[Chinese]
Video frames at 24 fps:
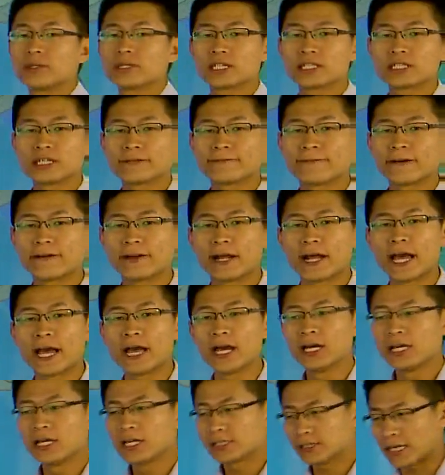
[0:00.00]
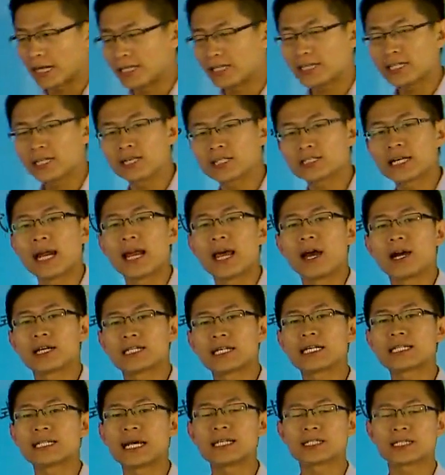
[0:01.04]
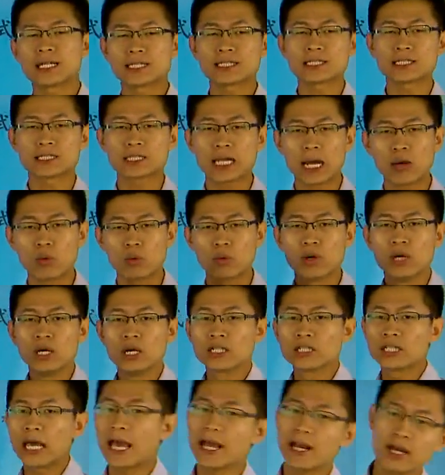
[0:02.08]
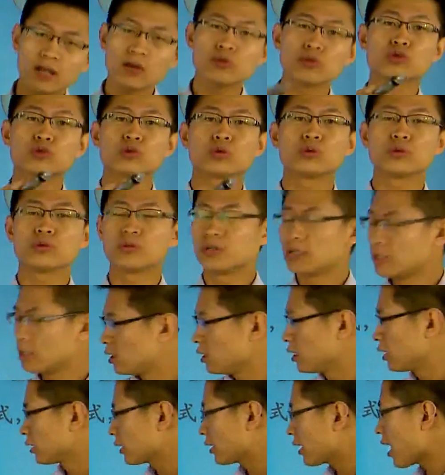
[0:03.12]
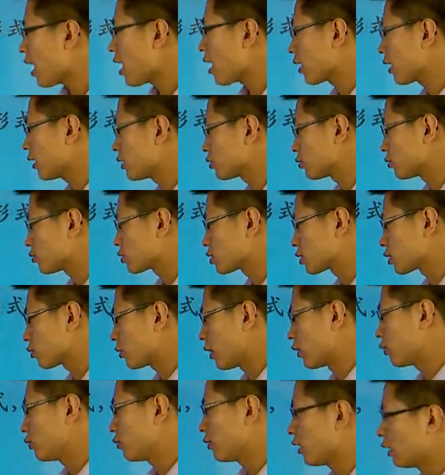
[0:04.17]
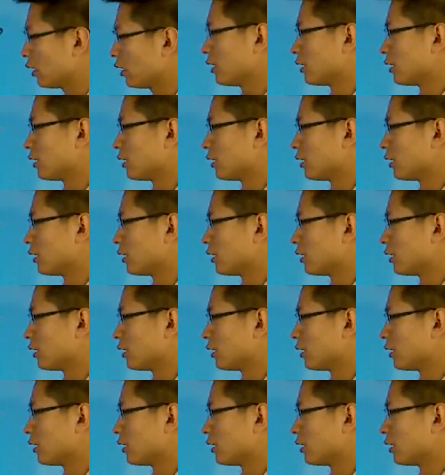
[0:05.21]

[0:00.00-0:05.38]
们这个题分为拆1个、拆2个、拆3、拆4、拆5、拆6数。第二个就是关于